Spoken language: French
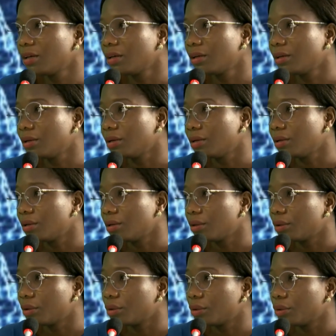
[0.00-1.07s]
Mais ça, c'est les
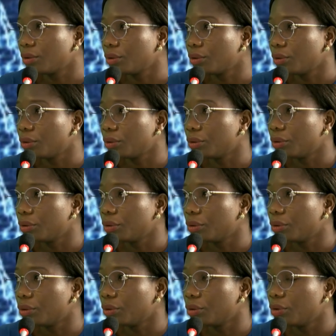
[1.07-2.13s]
médicaments qu'on nous prescrit
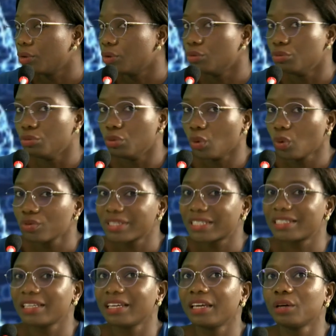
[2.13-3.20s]
Non,
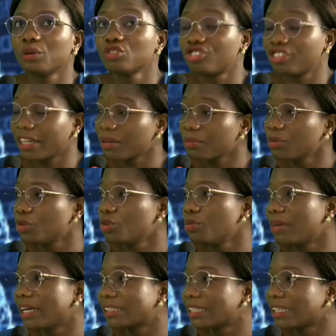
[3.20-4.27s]
c'est un germe, une
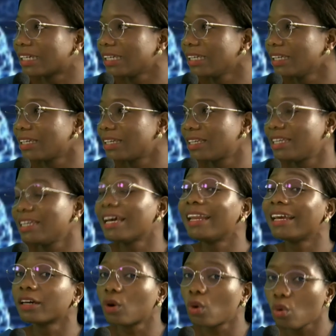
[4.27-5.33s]
bactérie ah. qui a
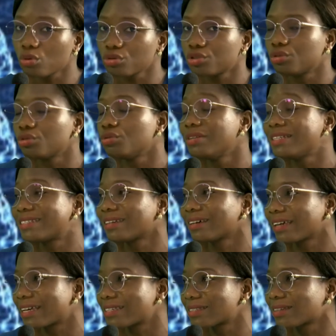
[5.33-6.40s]
la cause de l'ulcère
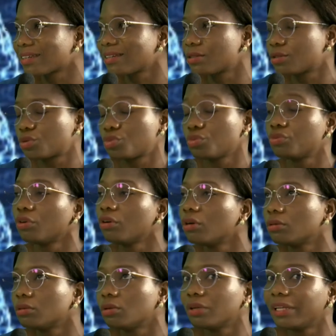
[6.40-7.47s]
gastrique, souvent,
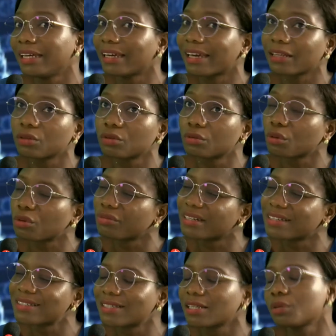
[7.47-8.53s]
dans les
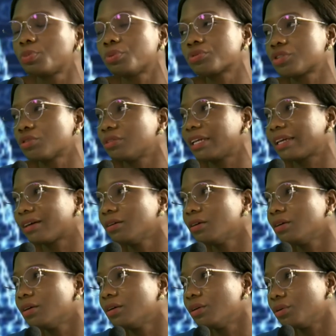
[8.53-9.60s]
85% des cas.
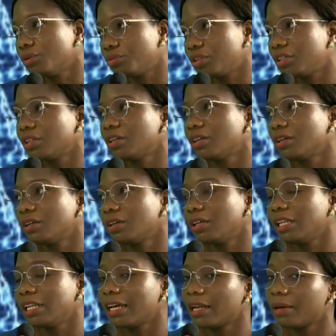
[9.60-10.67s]
Oui.
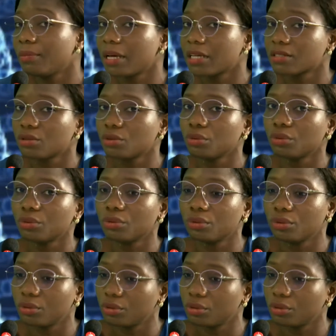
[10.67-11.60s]
Il est à la base de,